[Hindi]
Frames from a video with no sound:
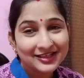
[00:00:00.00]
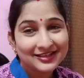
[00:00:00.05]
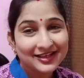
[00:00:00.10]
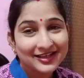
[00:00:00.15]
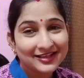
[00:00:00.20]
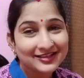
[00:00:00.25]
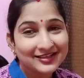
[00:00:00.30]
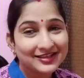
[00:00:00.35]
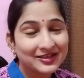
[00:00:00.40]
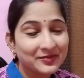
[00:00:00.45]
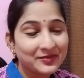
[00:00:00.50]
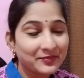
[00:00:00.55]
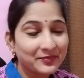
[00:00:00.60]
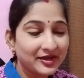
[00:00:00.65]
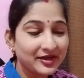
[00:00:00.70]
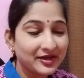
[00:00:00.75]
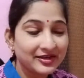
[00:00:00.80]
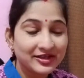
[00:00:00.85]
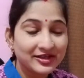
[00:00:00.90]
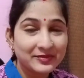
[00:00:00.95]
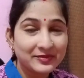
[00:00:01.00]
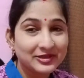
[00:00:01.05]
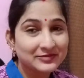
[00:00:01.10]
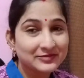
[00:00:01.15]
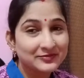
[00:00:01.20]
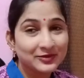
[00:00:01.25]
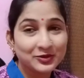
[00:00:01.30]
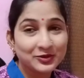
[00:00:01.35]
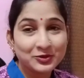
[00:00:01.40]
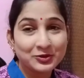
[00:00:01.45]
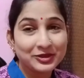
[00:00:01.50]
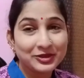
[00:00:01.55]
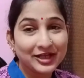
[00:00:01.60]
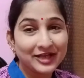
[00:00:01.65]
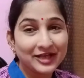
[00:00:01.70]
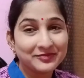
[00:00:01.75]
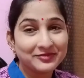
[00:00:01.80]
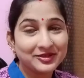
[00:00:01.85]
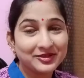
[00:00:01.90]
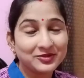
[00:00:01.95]
कहते हैं ना मेड के पास बिल्कुल
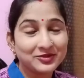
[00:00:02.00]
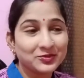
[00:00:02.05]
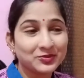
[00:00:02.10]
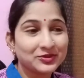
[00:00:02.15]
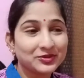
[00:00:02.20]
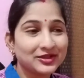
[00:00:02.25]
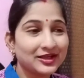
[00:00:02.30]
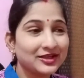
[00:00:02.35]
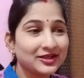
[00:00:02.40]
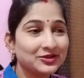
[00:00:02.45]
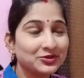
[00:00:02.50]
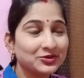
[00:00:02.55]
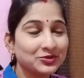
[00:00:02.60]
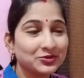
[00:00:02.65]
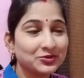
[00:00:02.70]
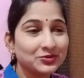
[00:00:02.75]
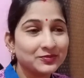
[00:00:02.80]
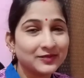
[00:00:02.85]
टाइम नहीं होता है तो